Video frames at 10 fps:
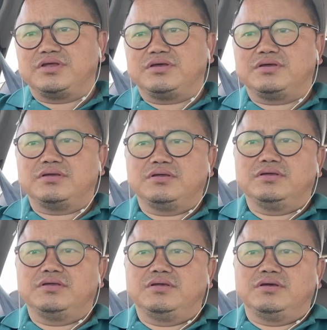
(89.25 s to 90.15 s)
थे
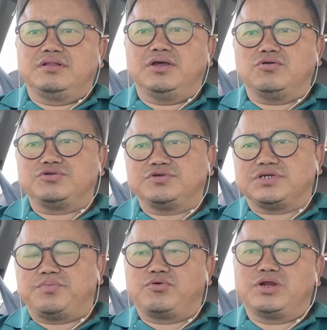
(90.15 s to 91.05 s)
दे ऑल्सो
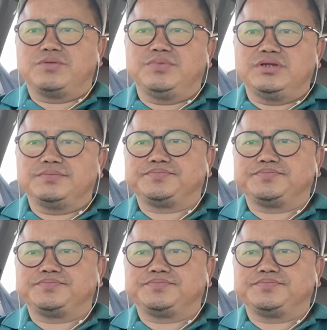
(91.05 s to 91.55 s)
सपोर्टेड मी